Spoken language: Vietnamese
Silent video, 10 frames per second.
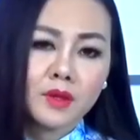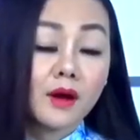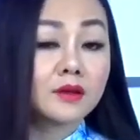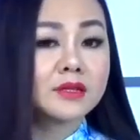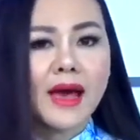
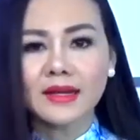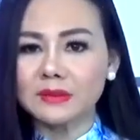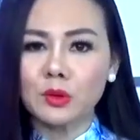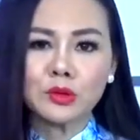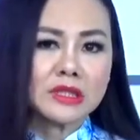Ở Nga thì
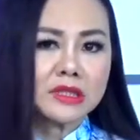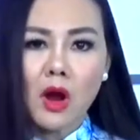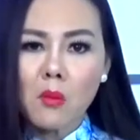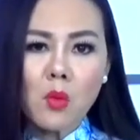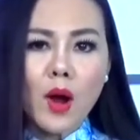Putin
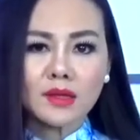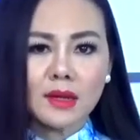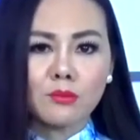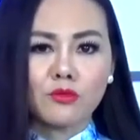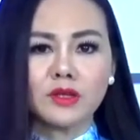không quan
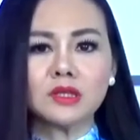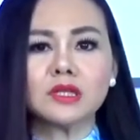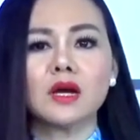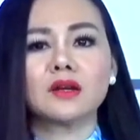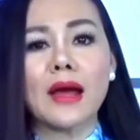tâm việc người
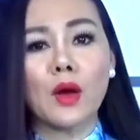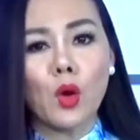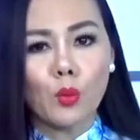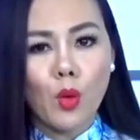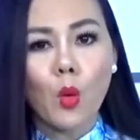dân Nga có
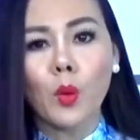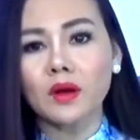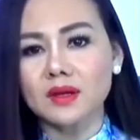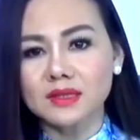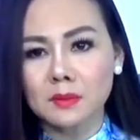ủng hộ quyết
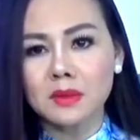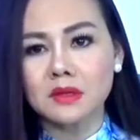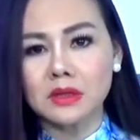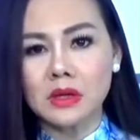định xâm lược